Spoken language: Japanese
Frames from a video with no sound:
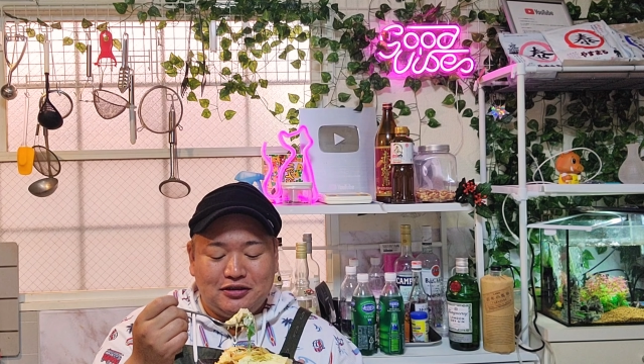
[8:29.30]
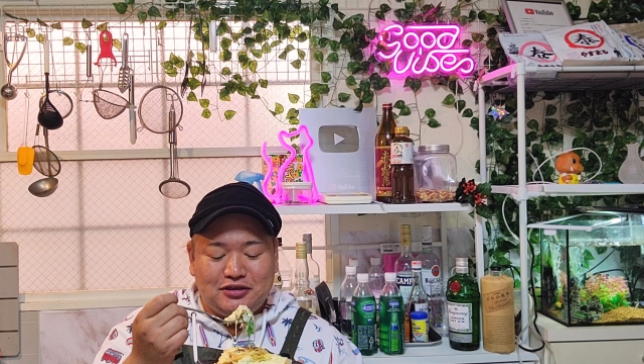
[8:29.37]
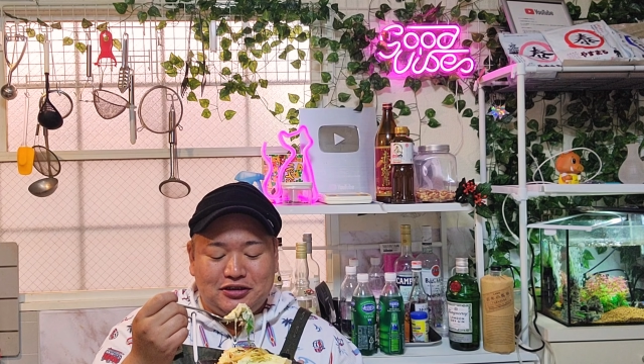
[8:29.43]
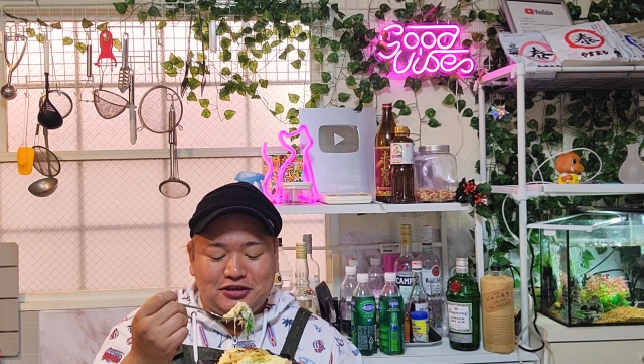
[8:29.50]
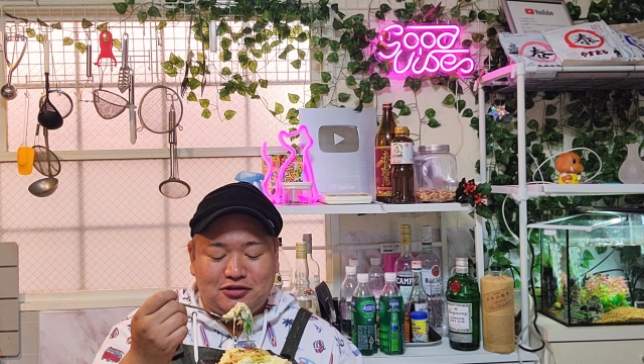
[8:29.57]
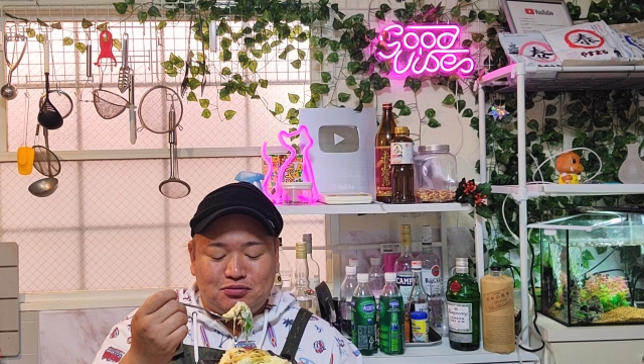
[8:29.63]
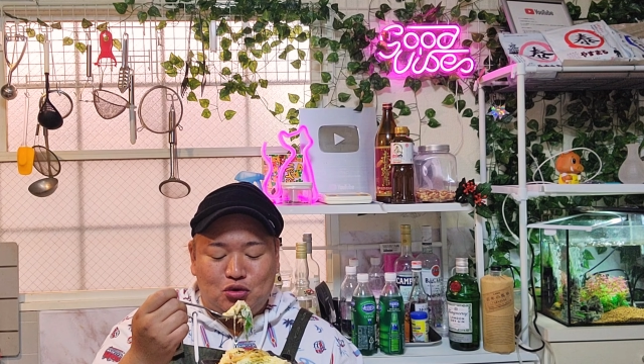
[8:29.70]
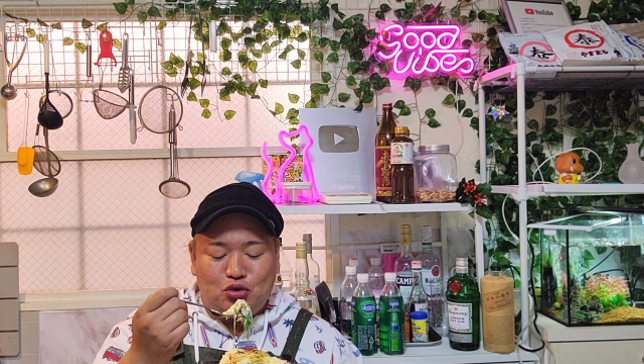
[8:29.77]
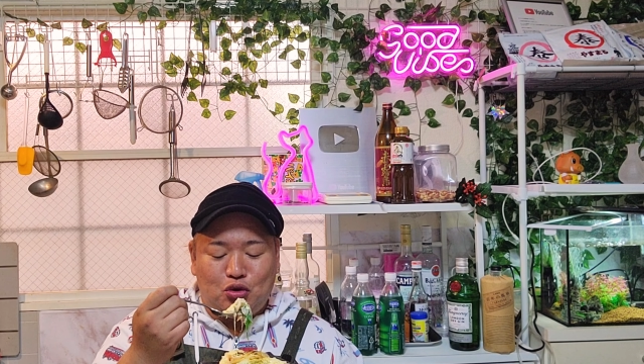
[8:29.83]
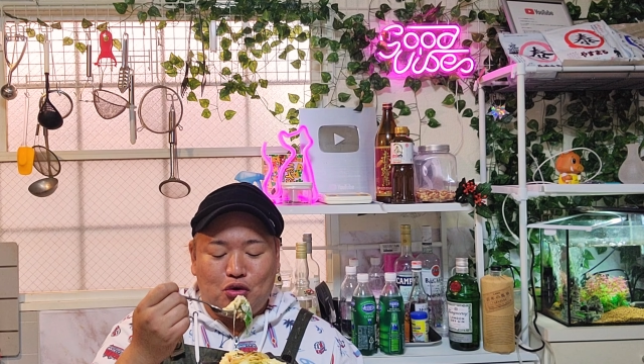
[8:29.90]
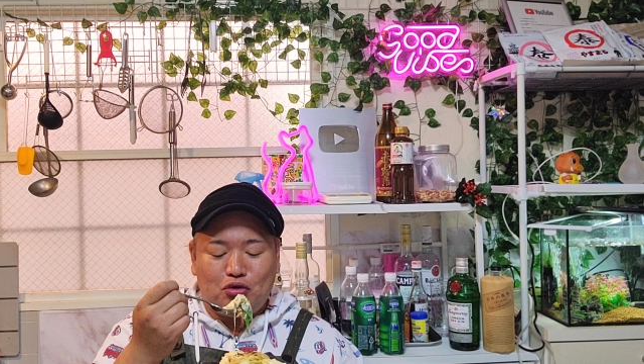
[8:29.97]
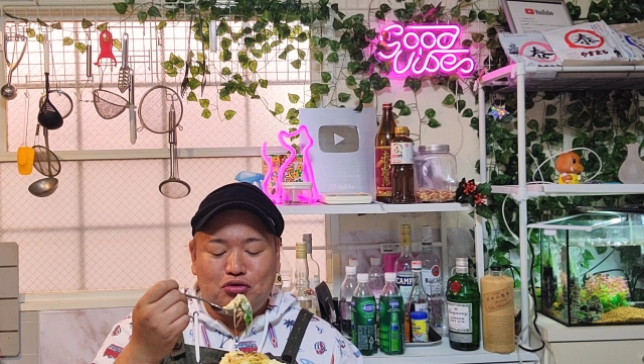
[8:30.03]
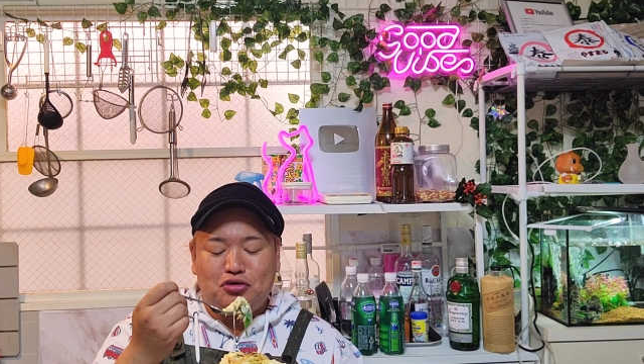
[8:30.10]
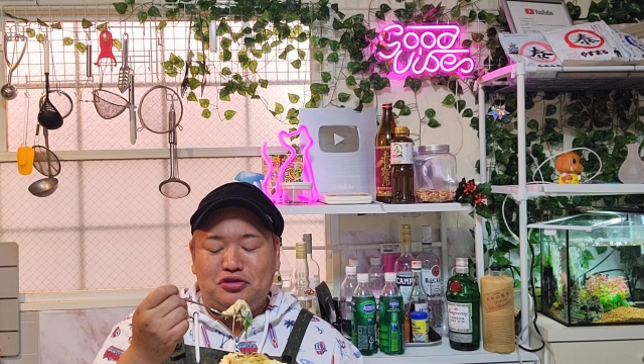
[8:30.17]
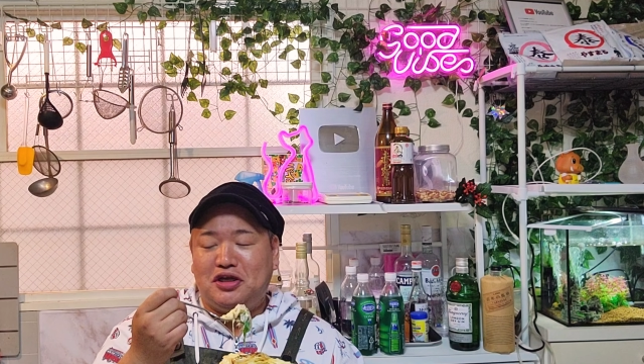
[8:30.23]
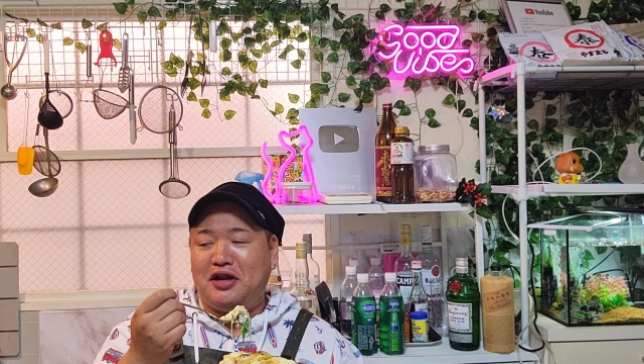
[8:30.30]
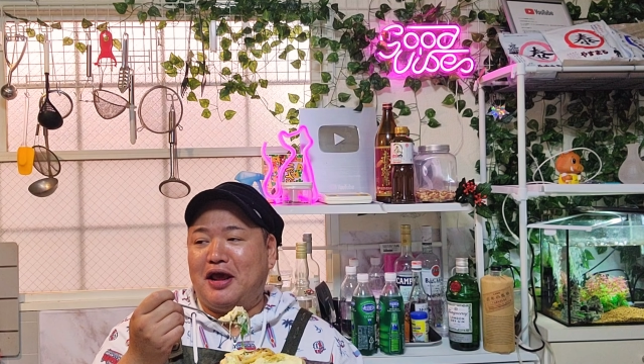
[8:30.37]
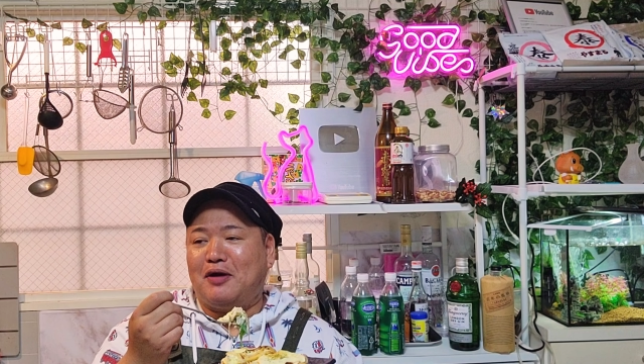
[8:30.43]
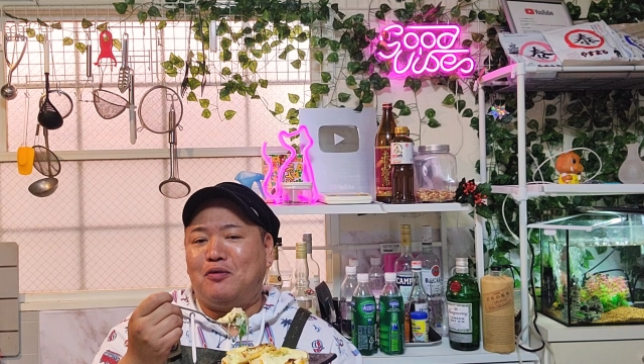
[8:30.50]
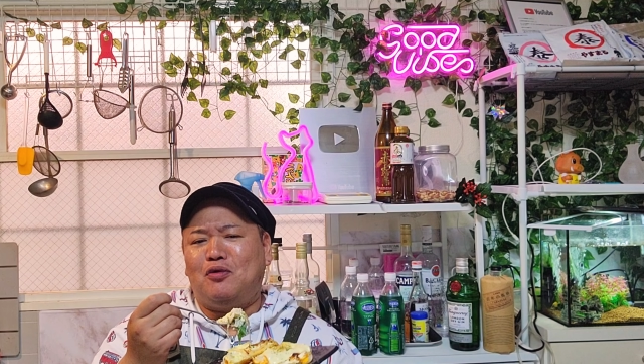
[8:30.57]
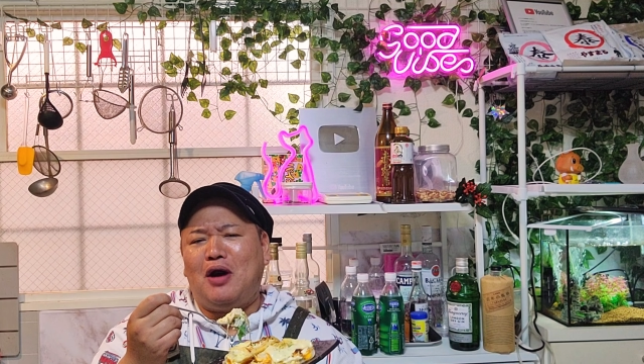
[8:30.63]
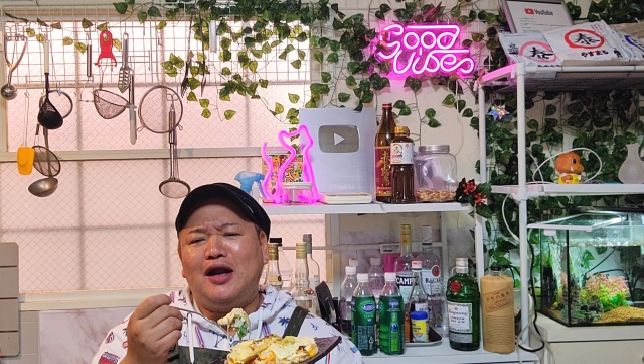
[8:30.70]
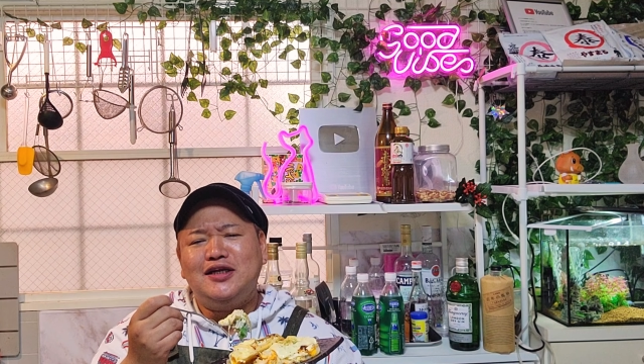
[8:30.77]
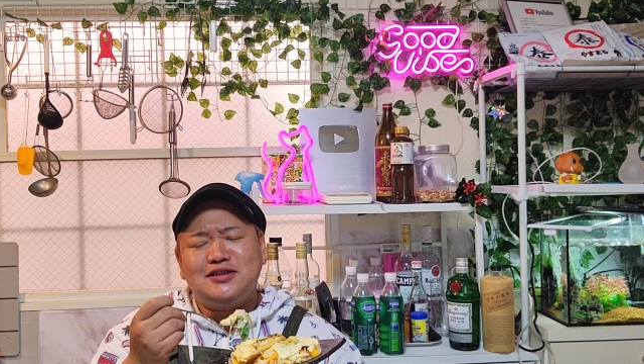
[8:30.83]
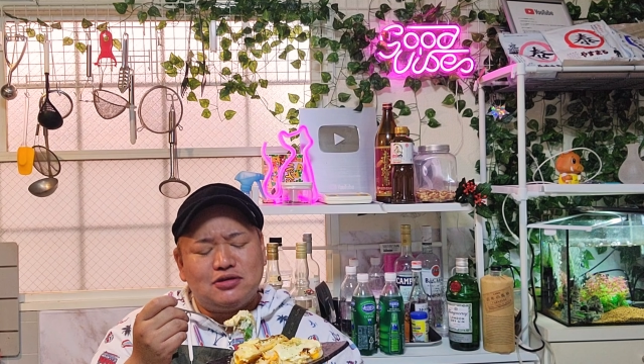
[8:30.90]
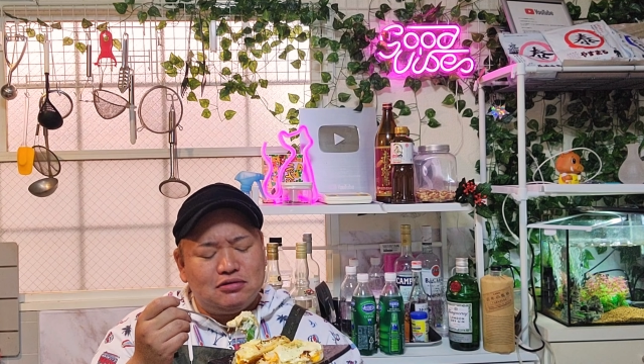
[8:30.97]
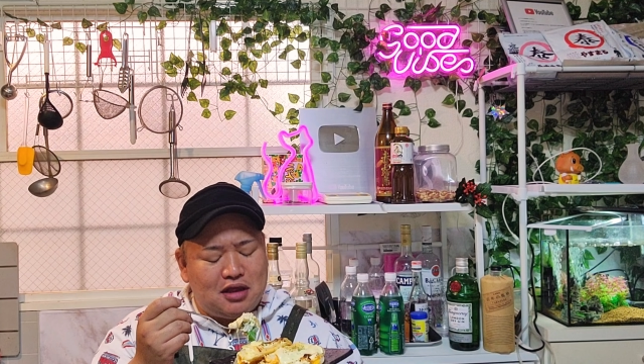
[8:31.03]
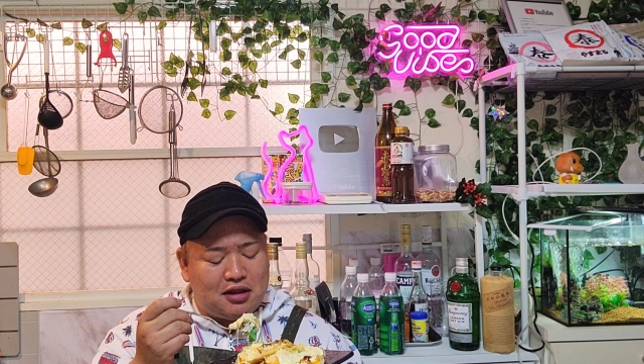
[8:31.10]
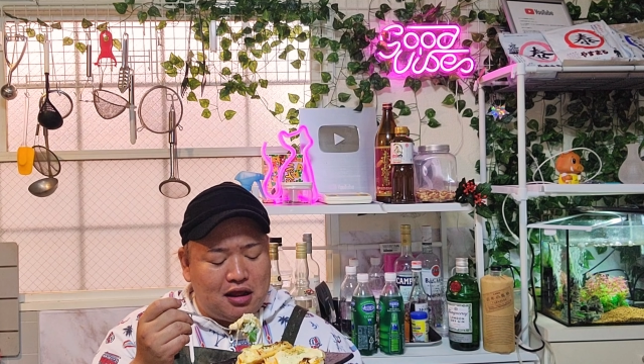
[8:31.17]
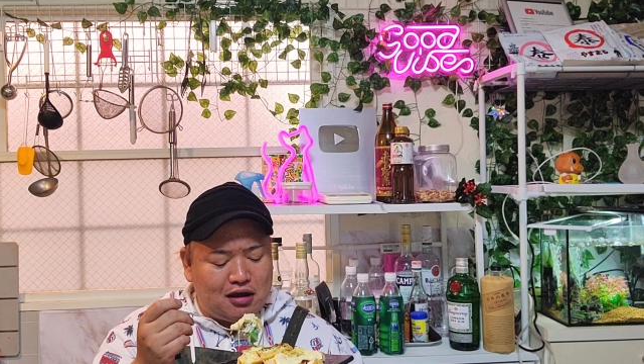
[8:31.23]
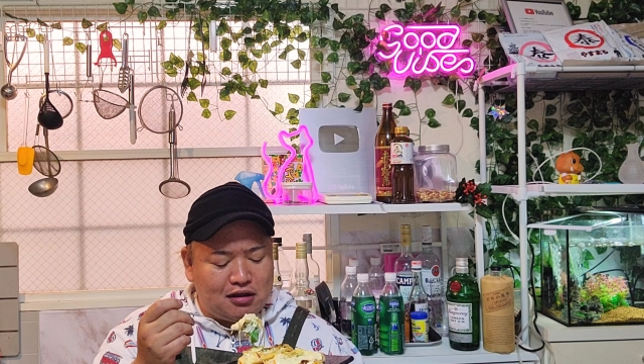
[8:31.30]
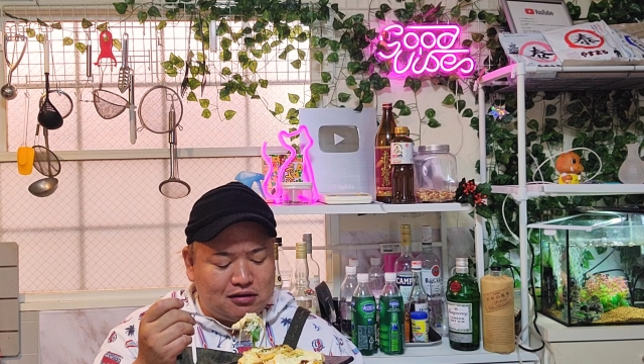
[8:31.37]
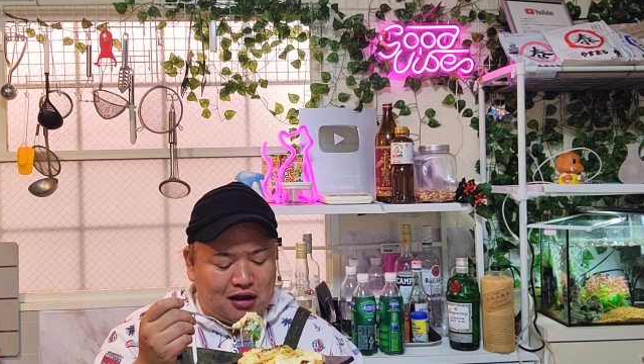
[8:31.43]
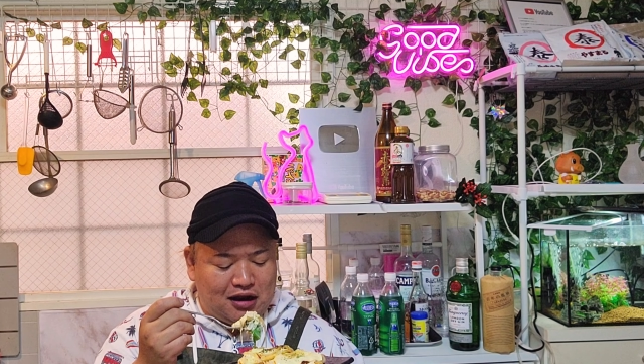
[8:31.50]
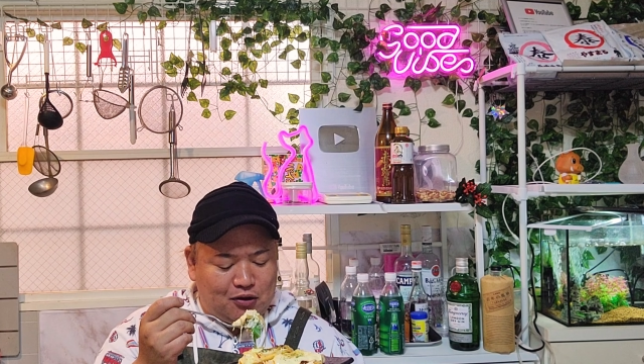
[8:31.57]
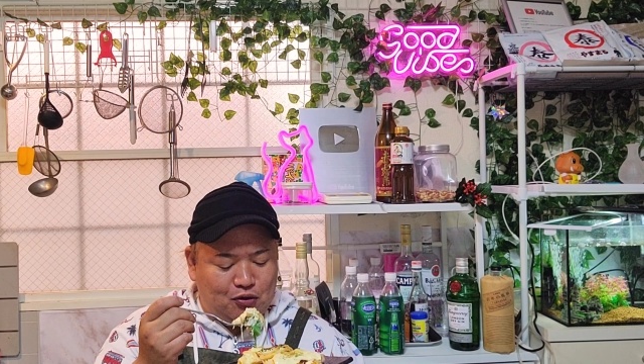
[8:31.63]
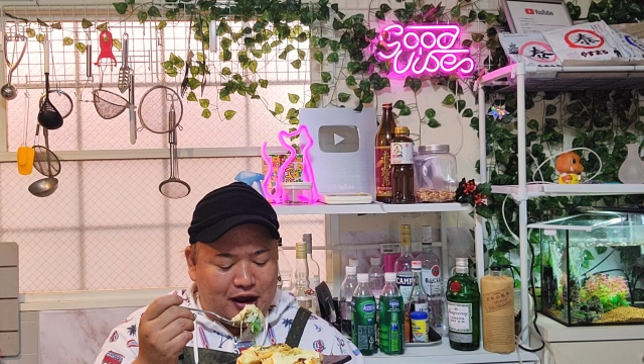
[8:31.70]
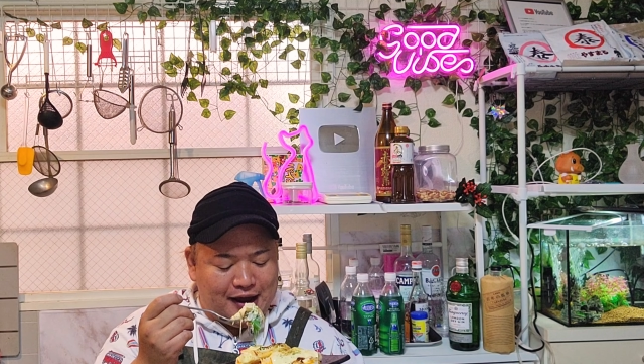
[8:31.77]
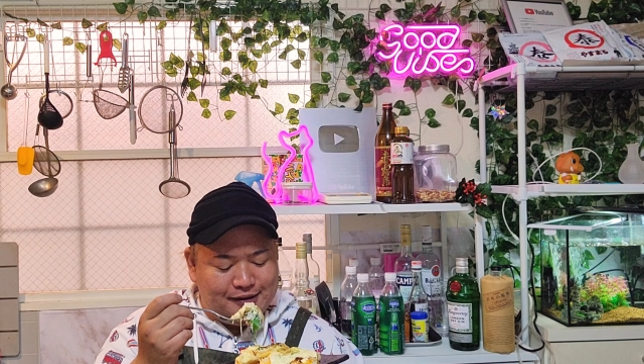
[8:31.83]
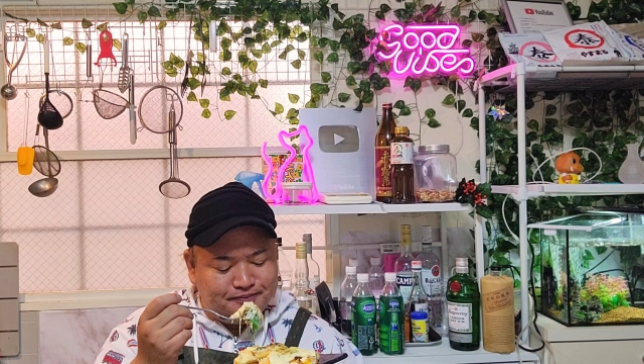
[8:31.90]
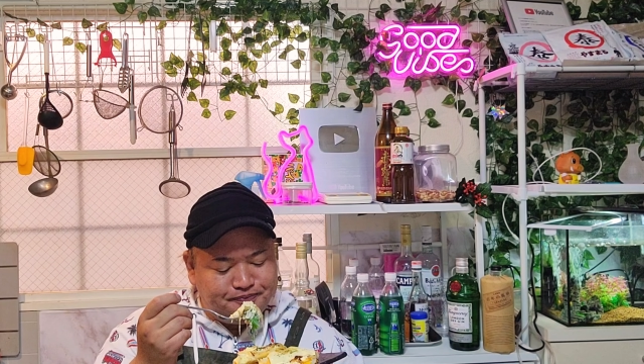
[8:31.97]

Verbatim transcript: チーズがとろっとしてねありそうでなかったねこれ